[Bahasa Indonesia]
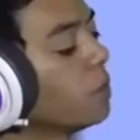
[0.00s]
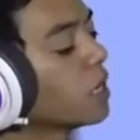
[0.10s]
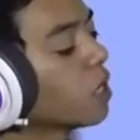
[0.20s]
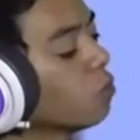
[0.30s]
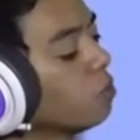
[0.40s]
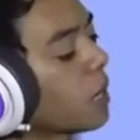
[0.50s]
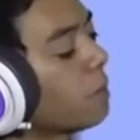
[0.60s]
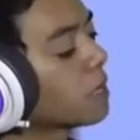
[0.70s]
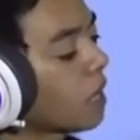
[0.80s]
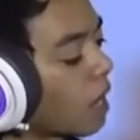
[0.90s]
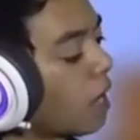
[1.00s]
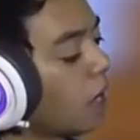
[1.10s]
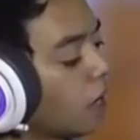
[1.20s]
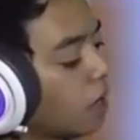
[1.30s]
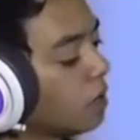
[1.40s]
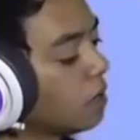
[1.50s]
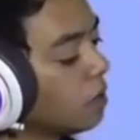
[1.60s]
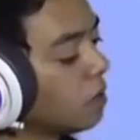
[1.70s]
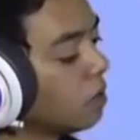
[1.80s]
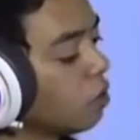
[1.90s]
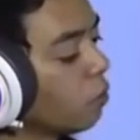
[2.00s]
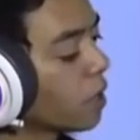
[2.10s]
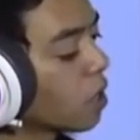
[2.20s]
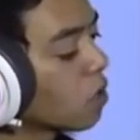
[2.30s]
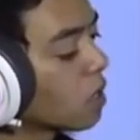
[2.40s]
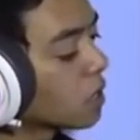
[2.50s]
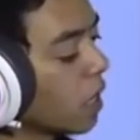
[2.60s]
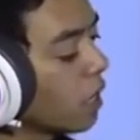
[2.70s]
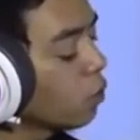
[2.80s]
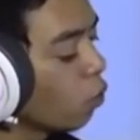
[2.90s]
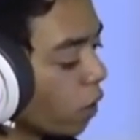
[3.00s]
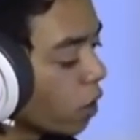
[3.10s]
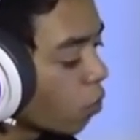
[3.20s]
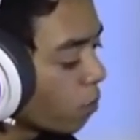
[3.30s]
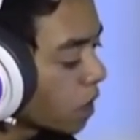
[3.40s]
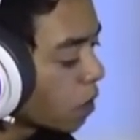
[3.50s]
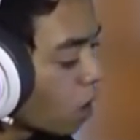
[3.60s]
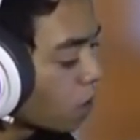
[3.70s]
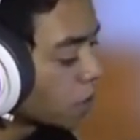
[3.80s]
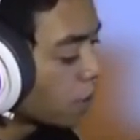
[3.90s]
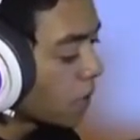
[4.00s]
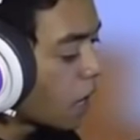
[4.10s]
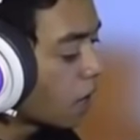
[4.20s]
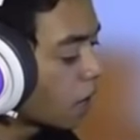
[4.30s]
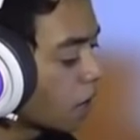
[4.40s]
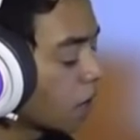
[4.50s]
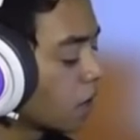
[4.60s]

Lu pikir lu bisa menang, ha? Lu pikir lu ngerjain gue, lu pikir gue gak bisa menang?